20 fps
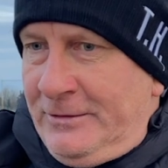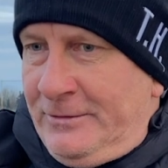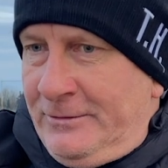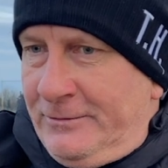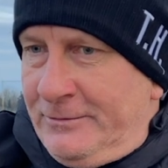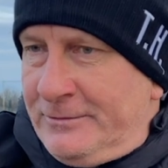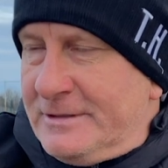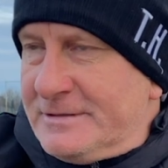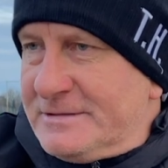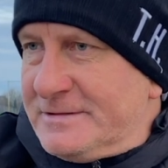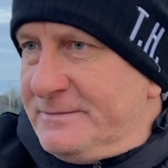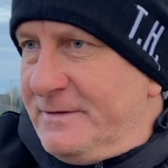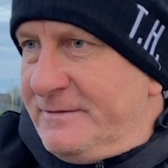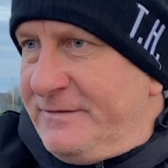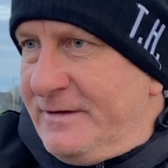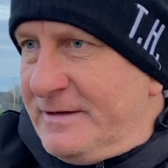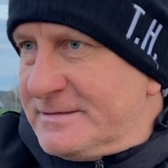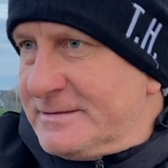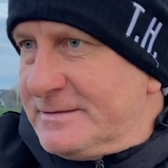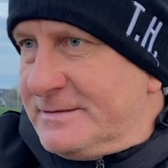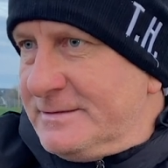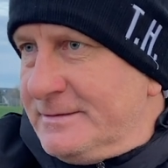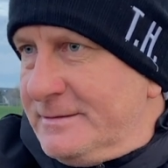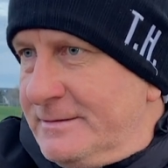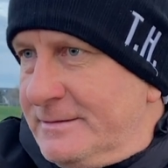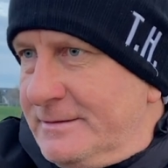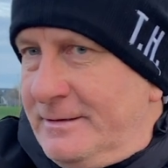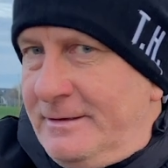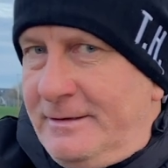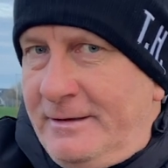Und dann sind wir fast
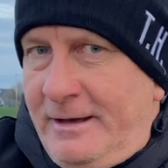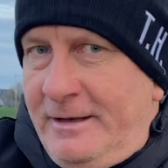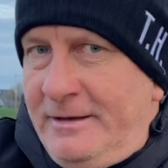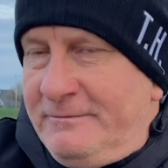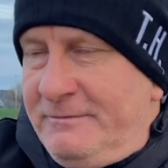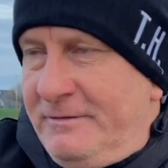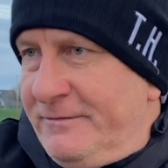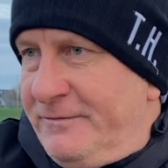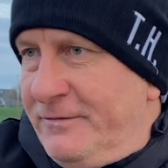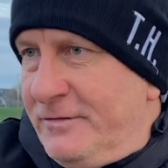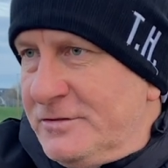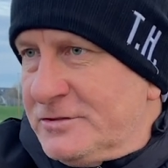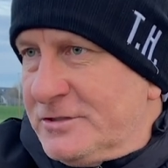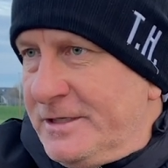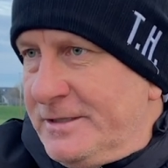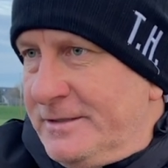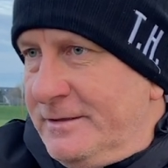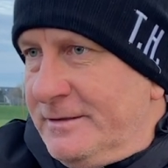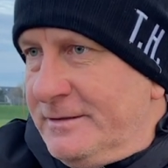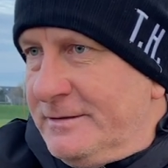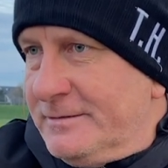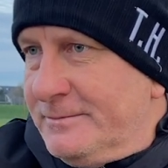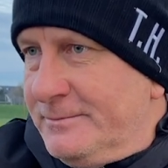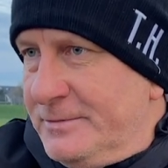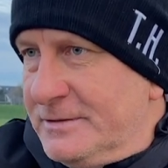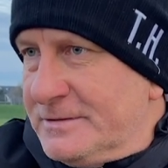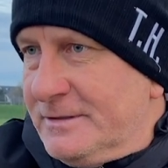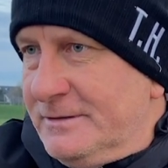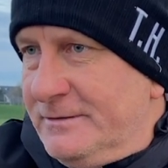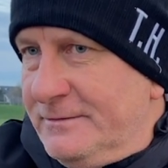äh, alle wieder vollständig,
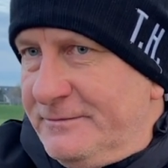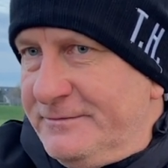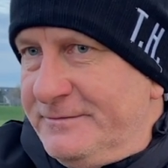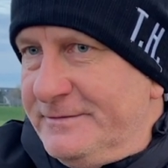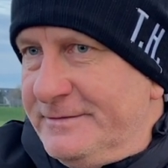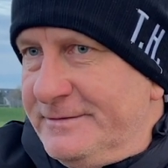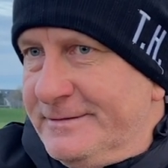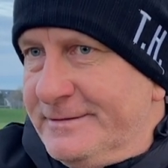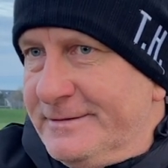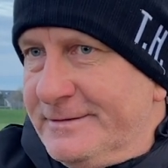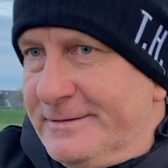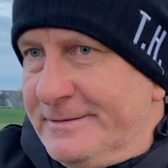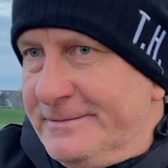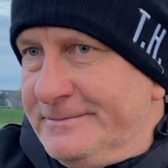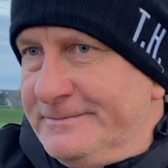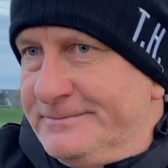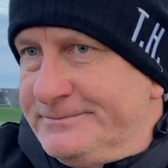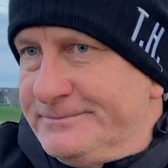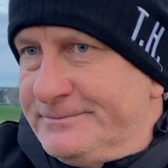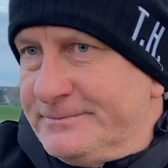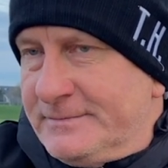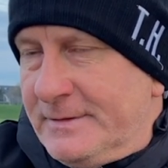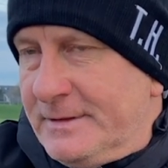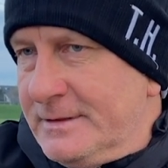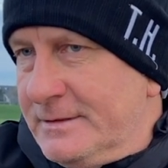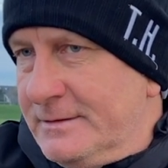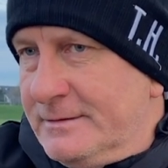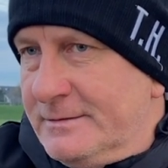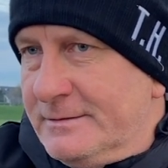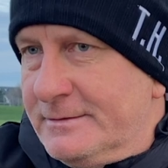bis auf äh, äh
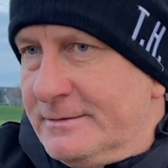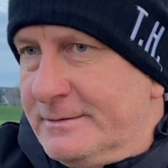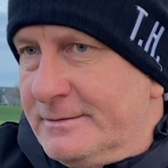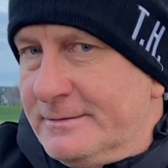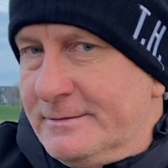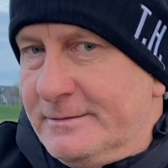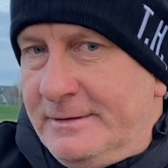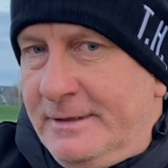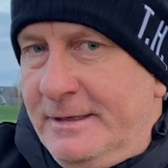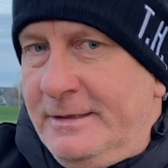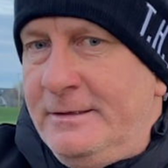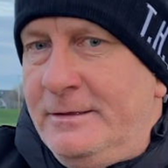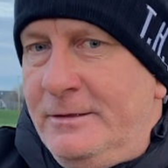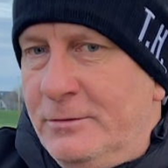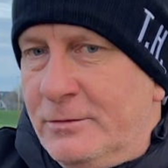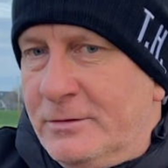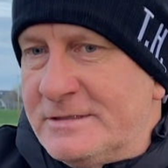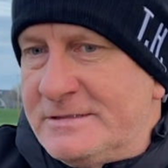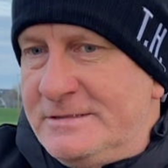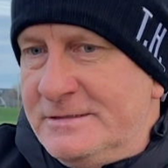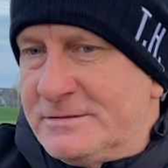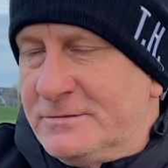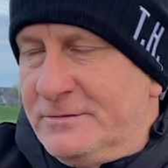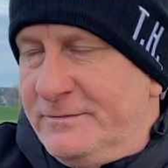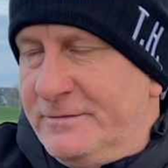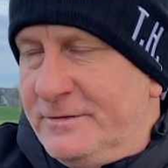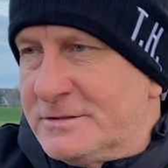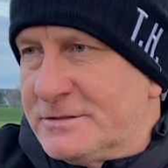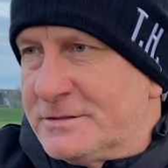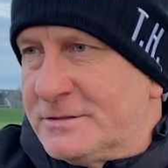na, Lukas
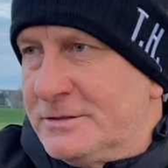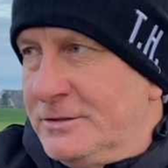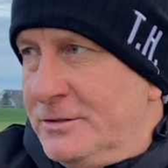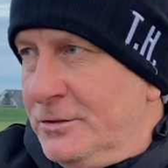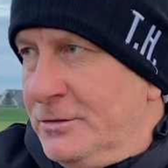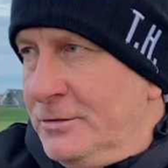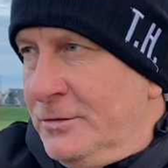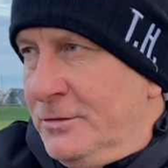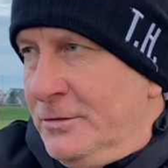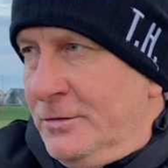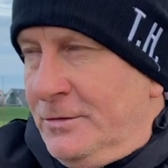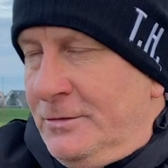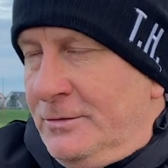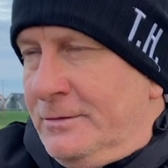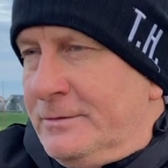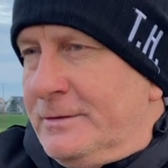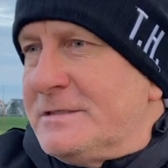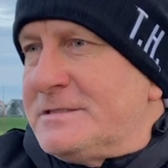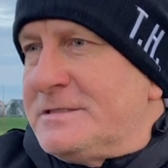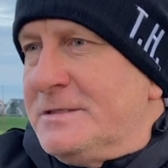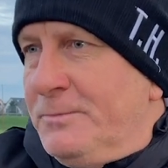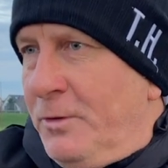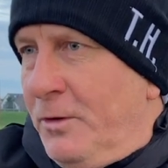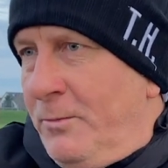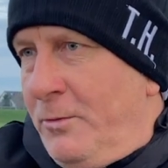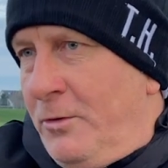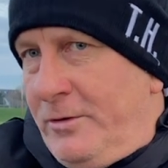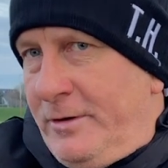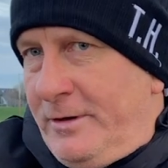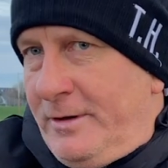Liskovic. Und Dusty
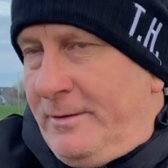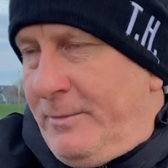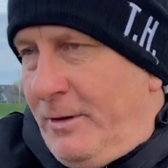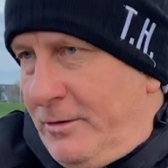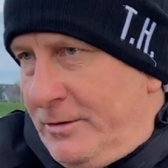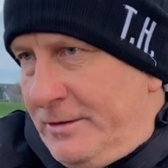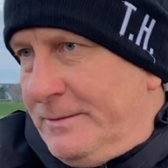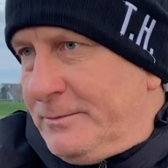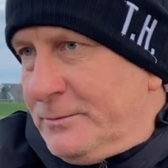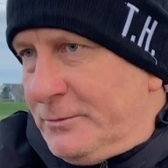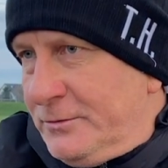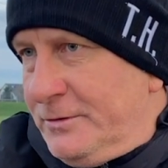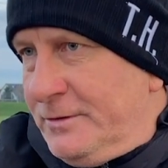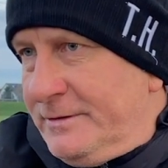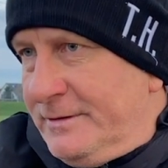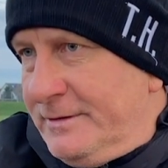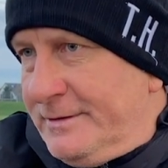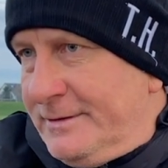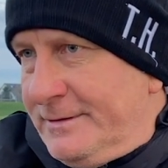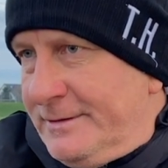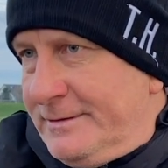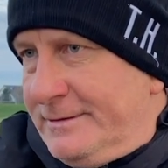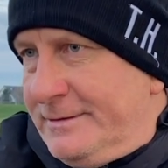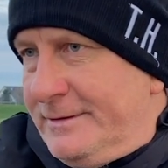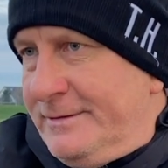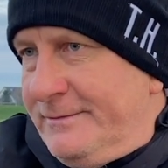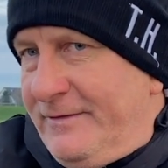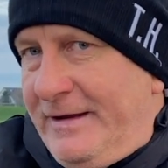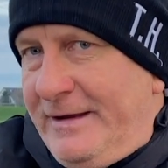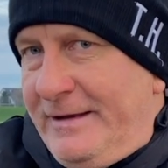Bromheuer braucht eben auch noch eine,
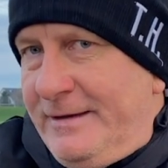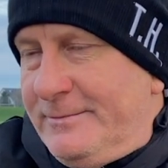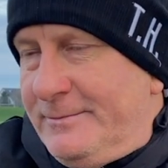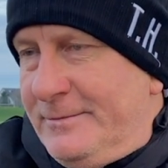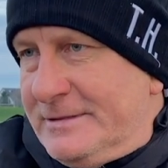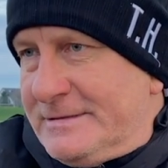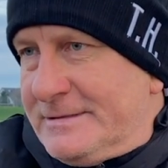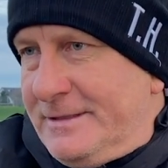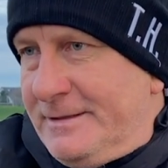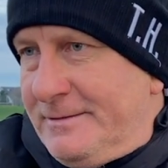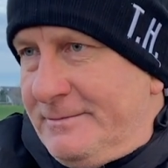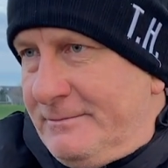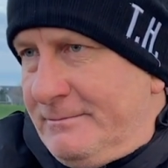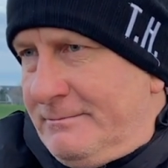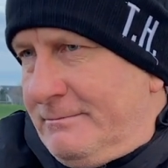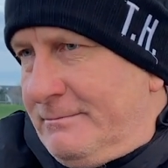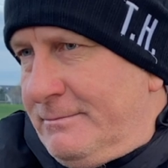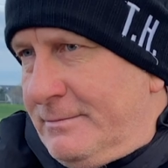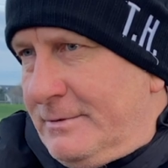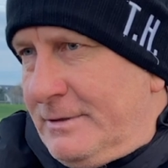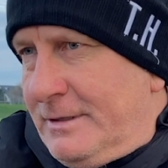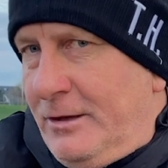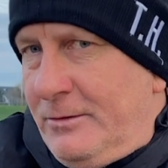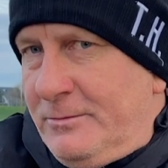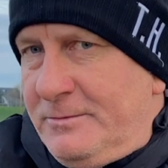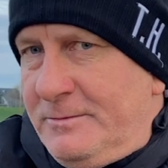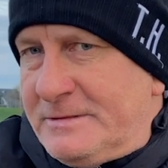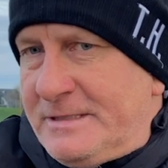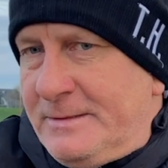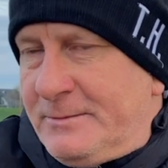eine Weile mit seinem, glaube
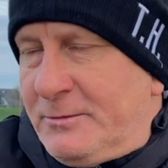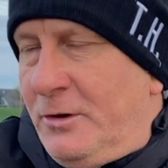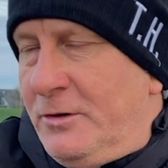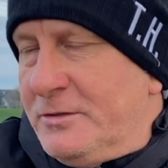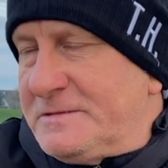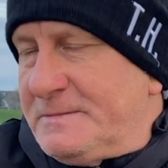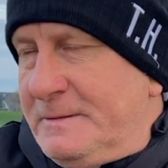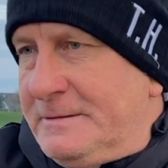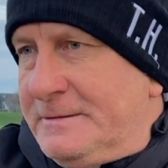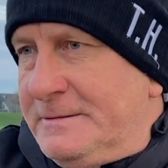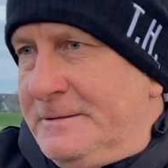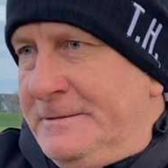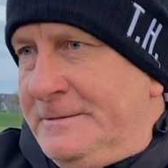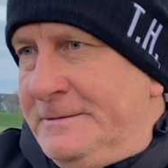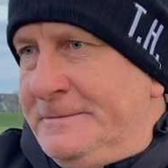ich, mit seinem Kreuzband